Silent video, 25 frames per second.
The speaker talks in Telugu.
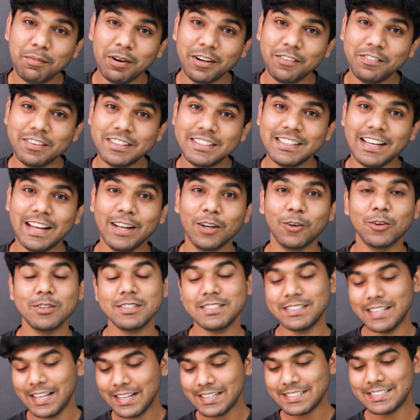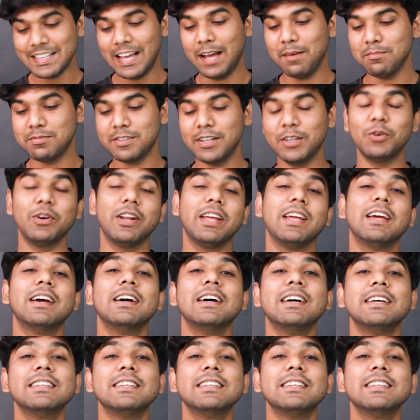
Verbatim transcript: అబెట్ విషయానికి వస్తే శాంసంగ్ నుండి